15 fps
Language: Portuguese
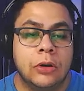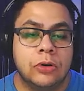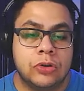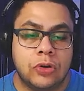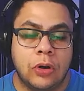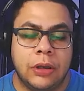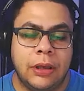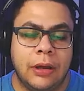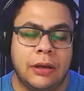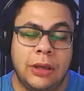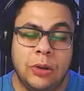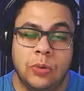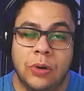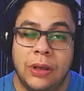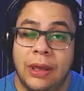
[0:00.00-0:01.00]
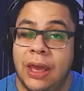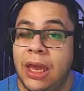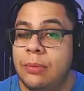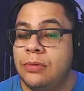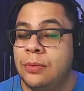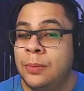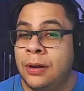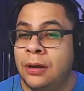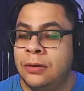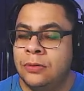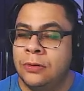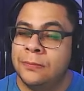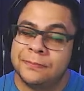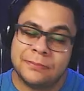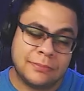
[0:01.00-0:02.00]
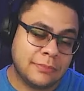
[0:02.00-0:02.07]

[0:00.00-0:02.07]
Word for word: Só que aqui no game, mano,